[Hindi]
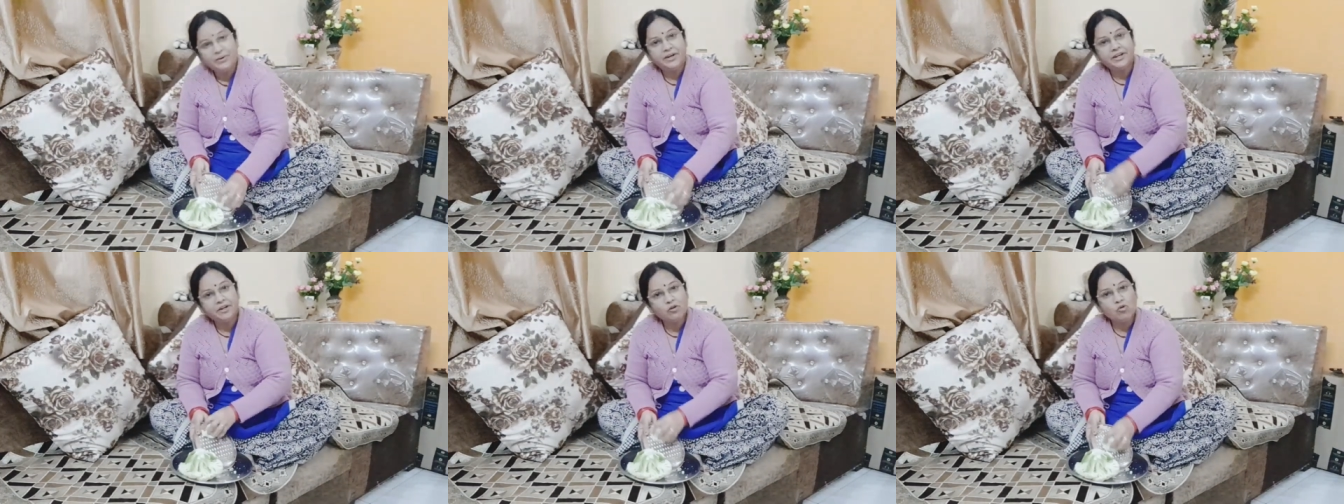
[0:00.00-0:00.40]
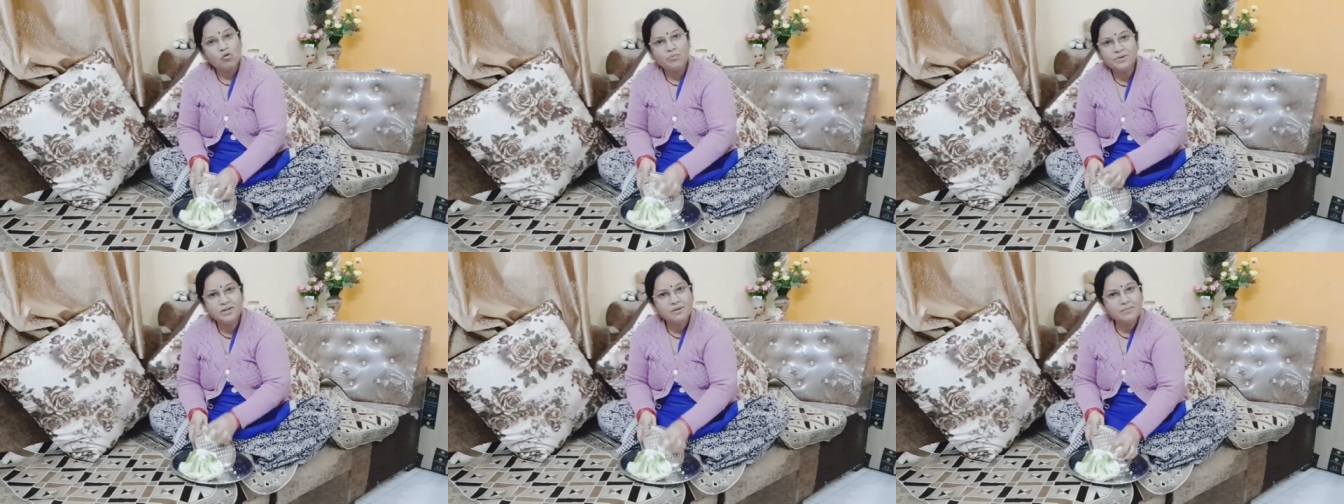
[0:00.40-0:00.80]
बेटे को
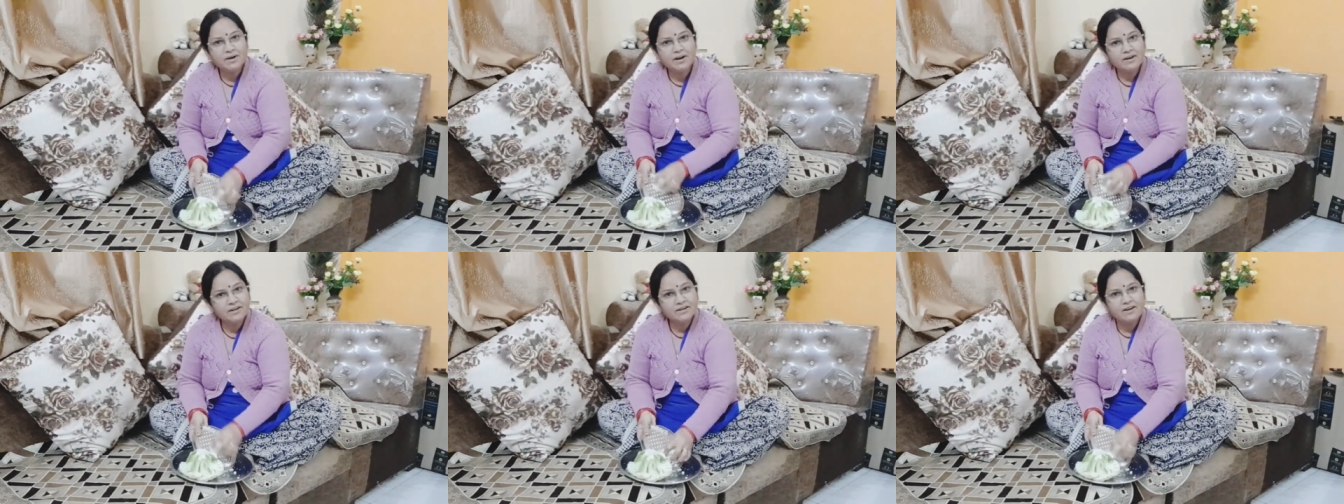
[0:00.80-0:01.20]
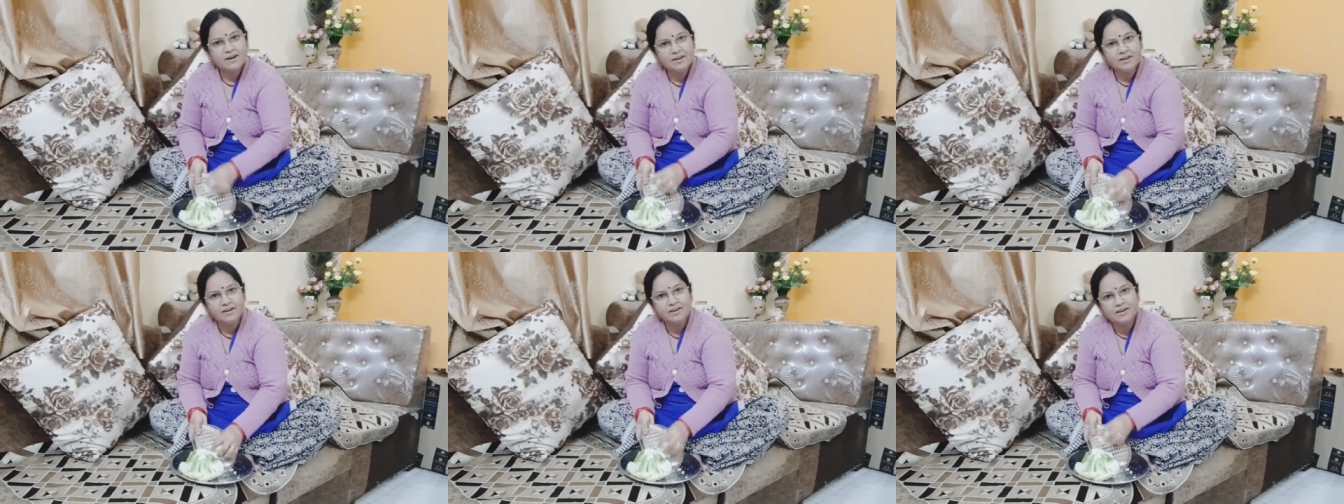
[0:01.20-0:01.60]
गोभी के पराठे
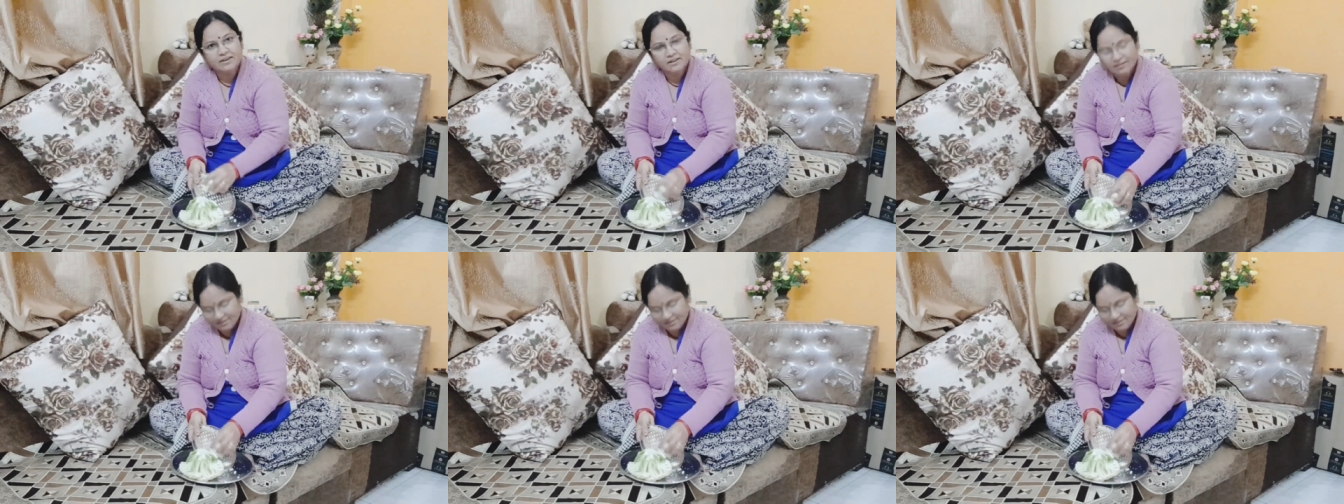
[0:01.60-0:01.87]
खाना है